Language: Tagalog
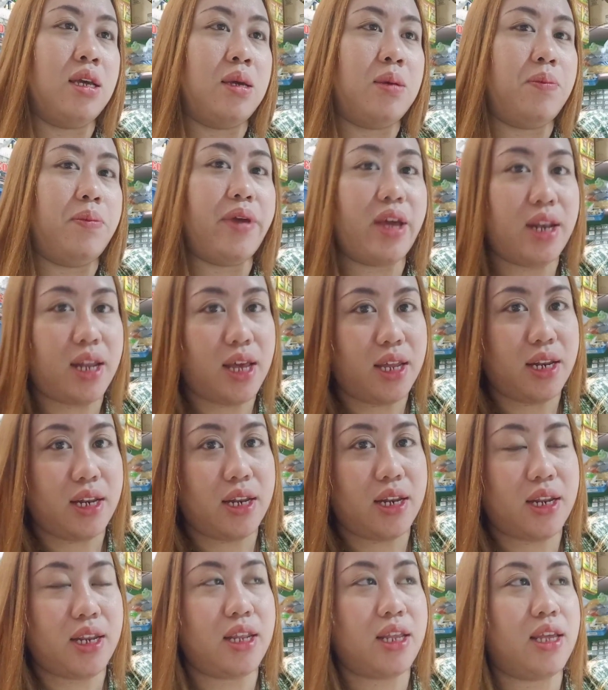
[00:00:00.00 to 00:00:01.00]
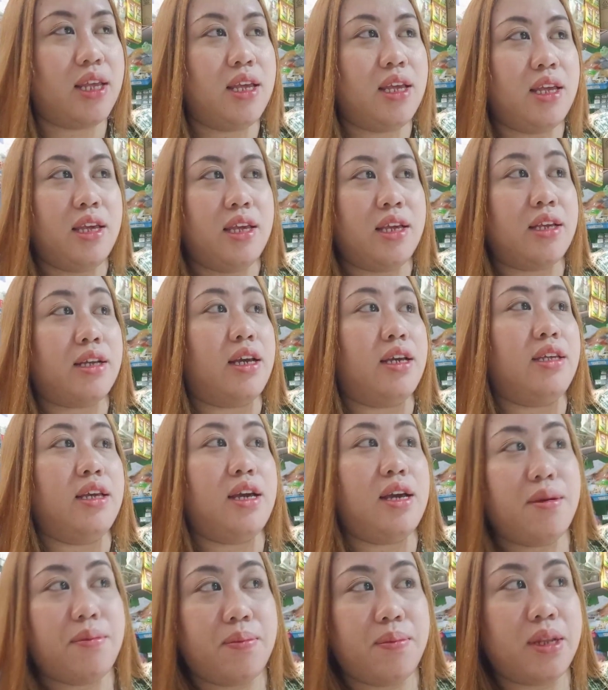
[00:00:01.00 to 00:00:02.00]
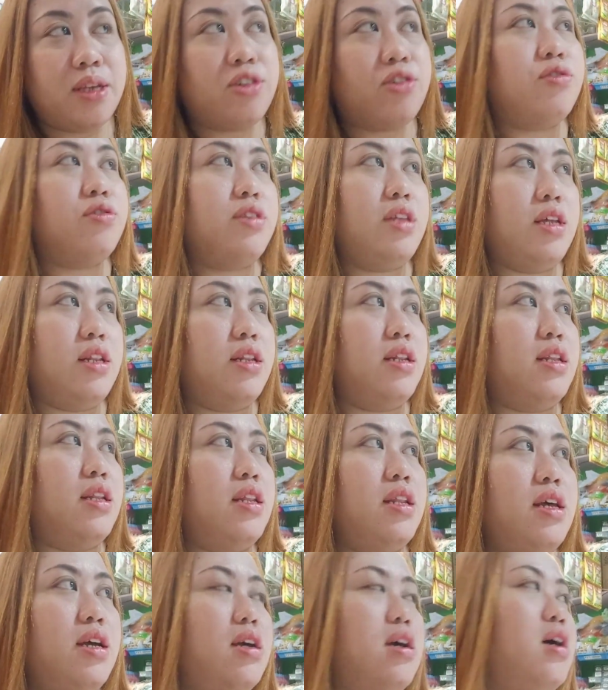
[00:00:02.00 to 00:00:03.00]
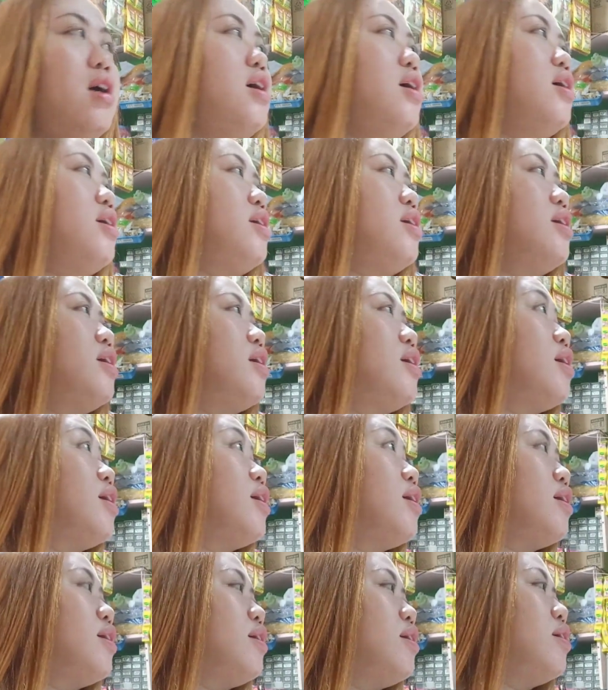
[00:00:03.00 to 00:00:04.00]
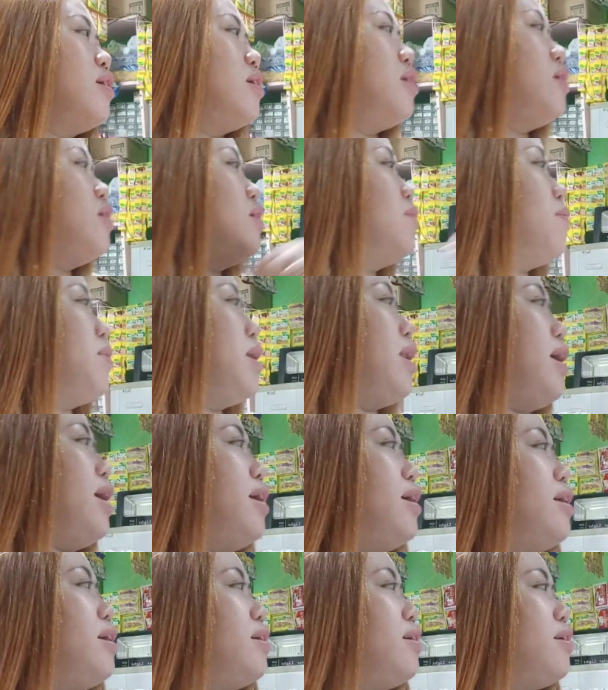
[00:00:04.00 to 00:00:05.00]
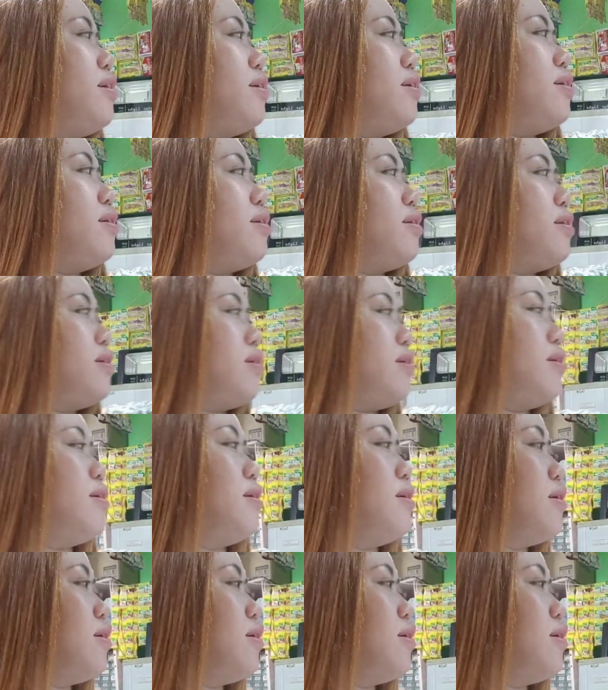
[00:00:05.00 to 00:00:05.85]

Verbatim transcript: Bianan kaya linggo din ay sito pila ay,